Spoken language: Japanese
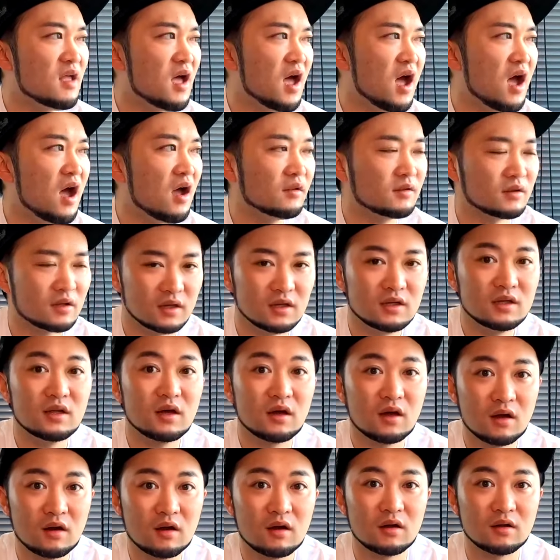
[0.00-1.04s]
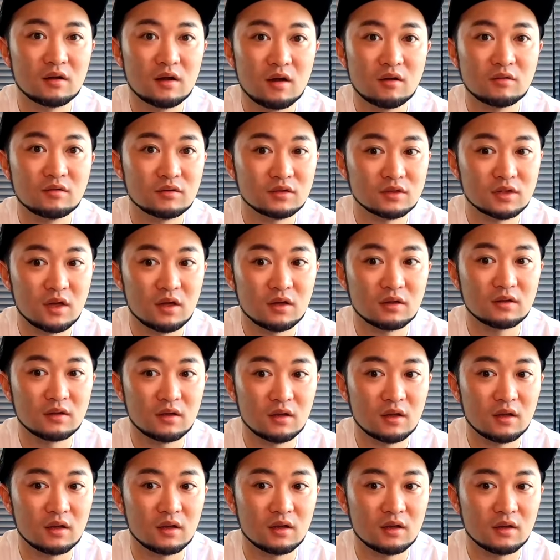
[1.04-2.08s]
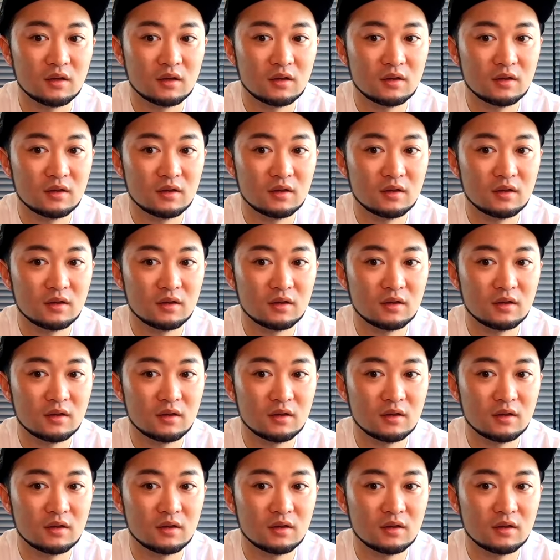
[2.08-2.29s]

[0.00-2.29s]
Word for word: んだよって言いながらラウンドしてはって、